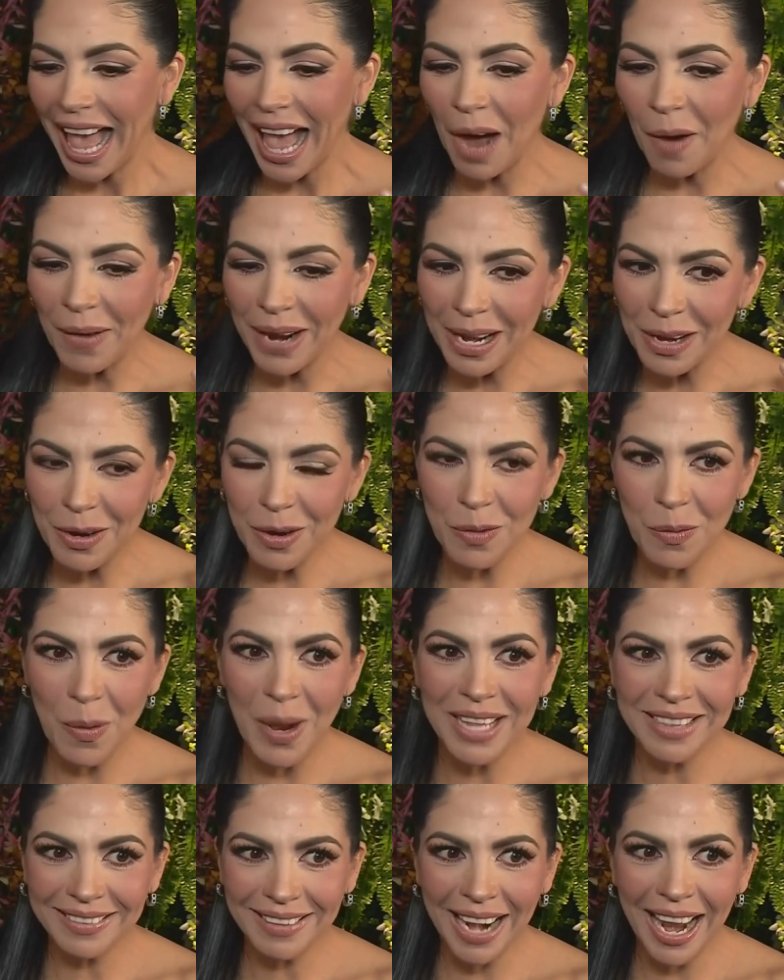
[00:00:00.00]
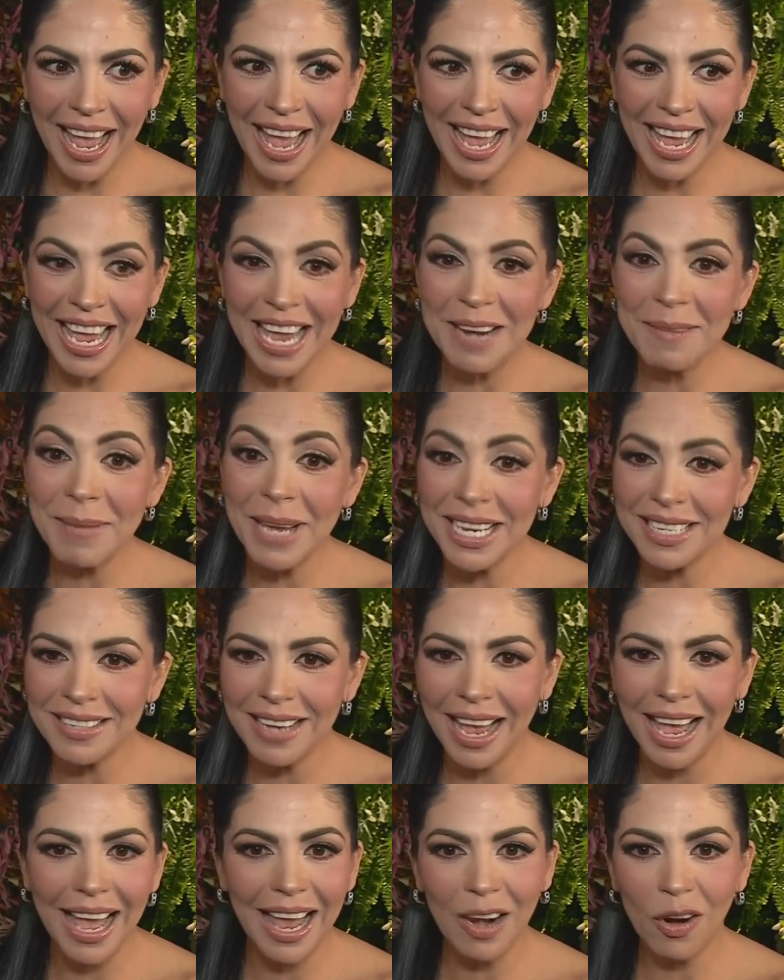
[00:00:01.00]
Aurelio encuentra en
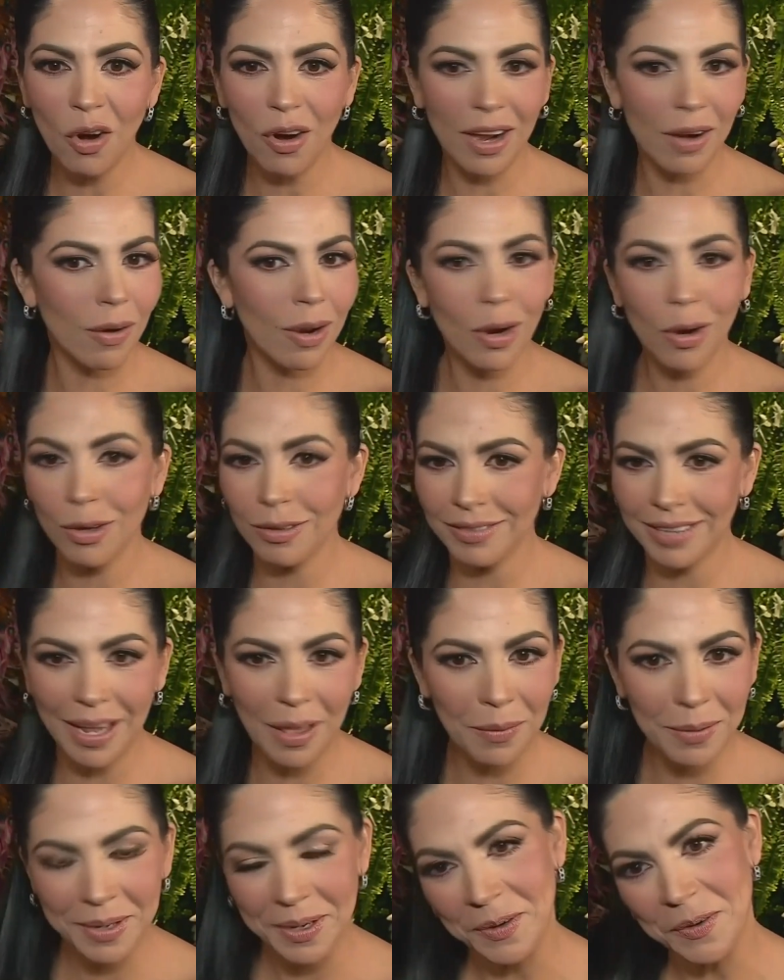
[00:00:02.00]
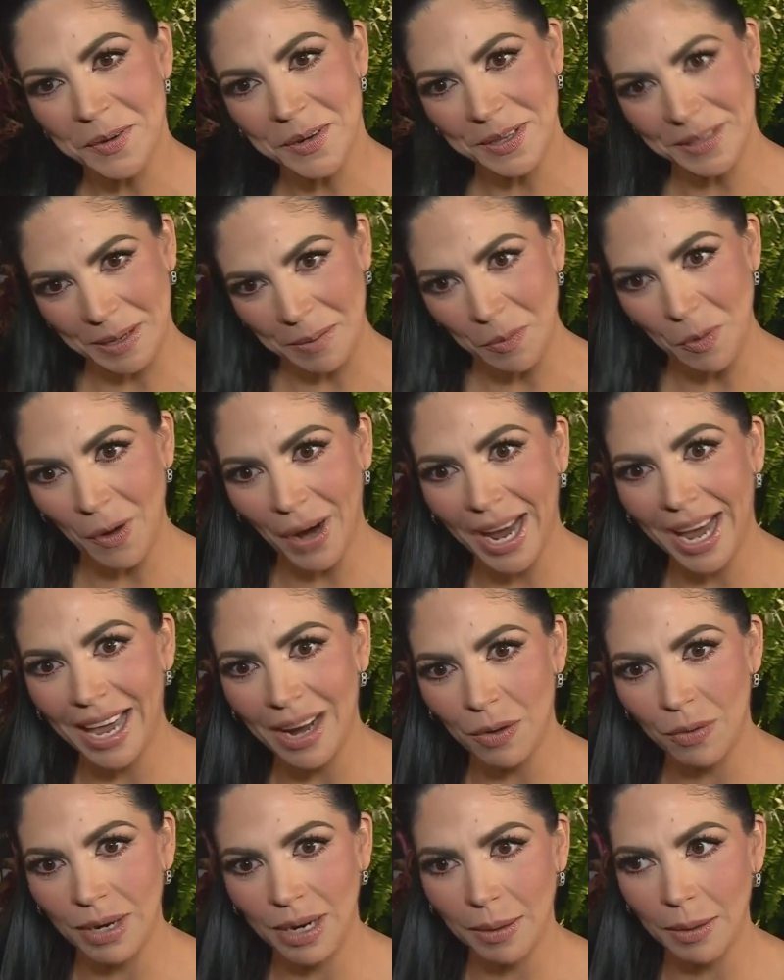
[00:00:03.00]
Mecha algo que no ha encontrado en ninguna otra
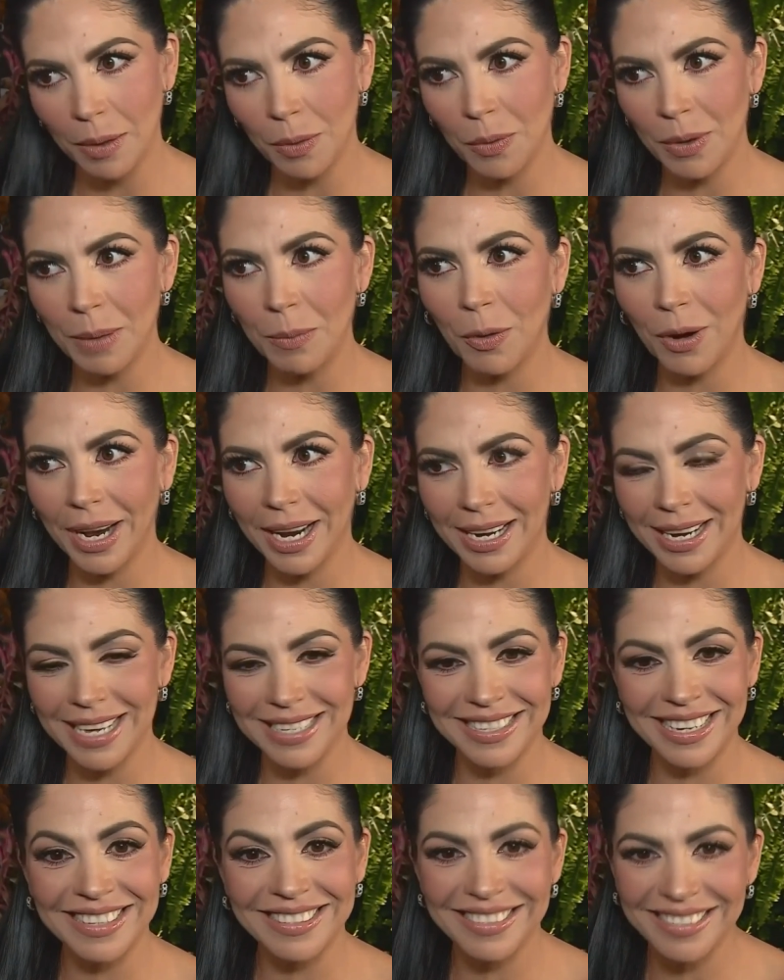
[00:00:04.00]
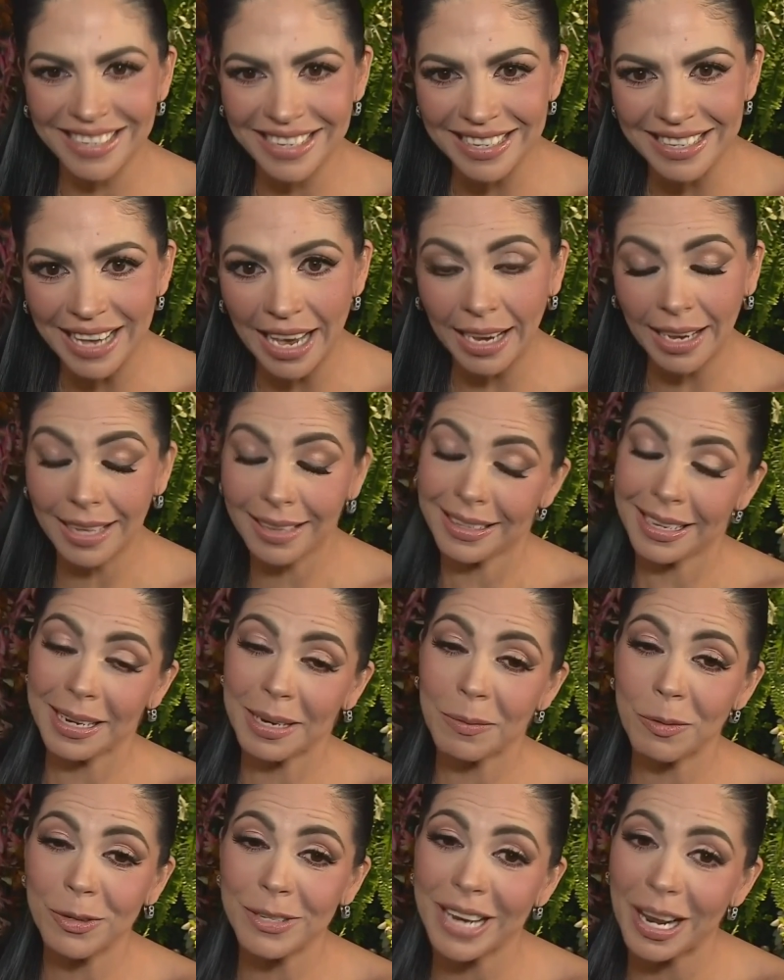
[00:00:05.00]
mujer, una, una mujer que es sencilla, que
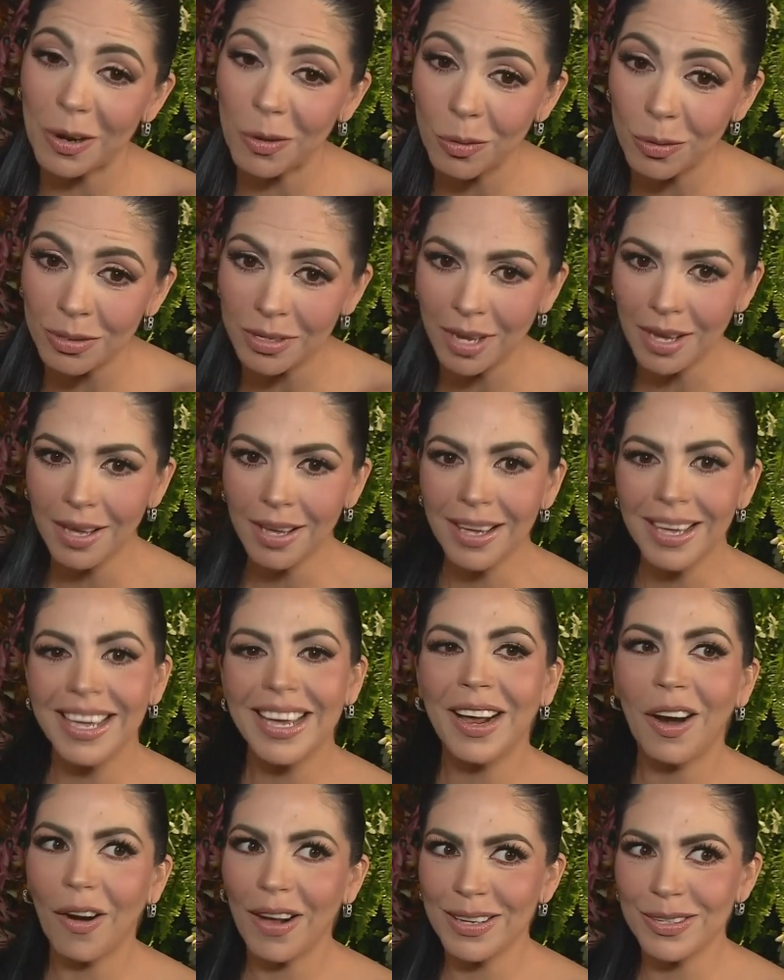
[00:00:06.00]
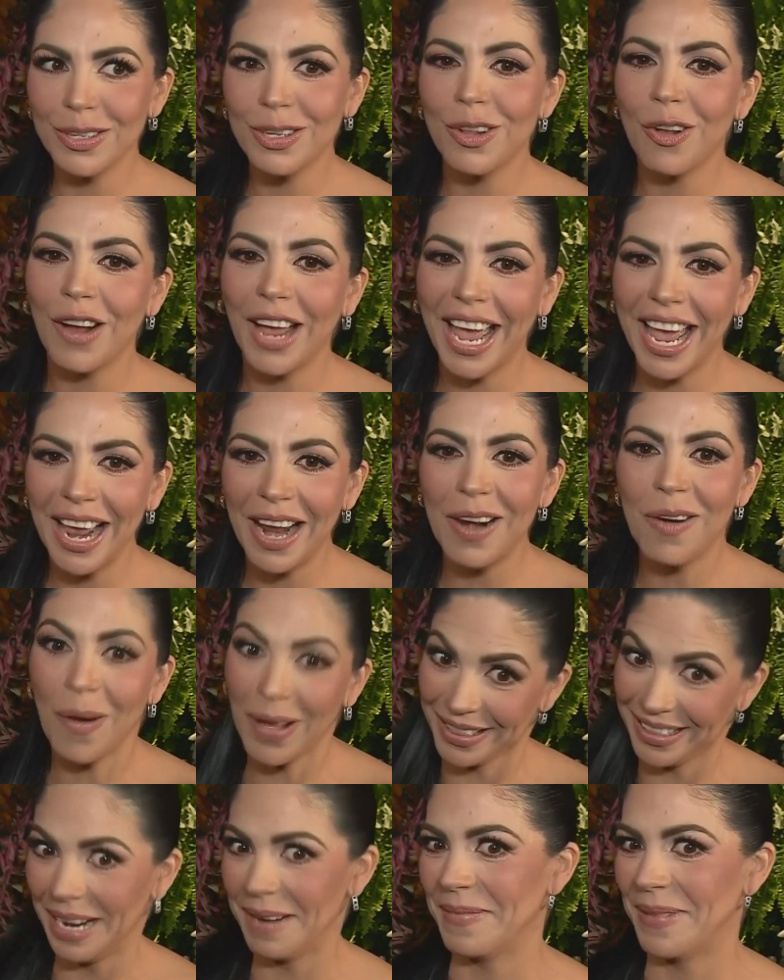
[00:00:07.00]
tiene mucha luz y creo que eso es lo que lo
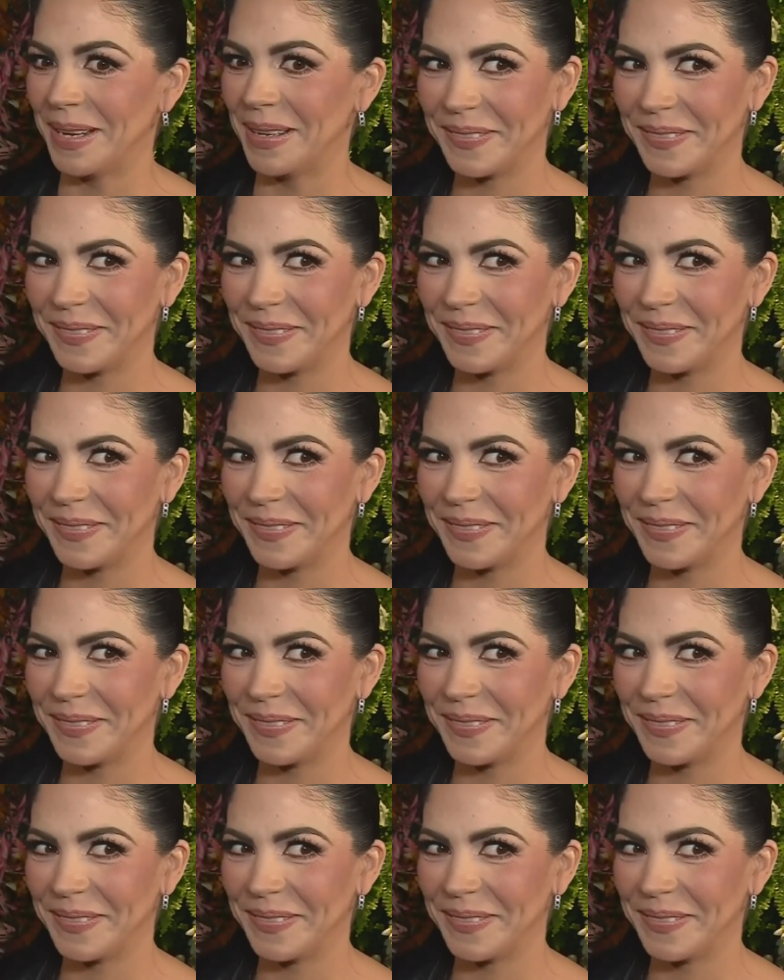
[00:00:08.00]
atrapa.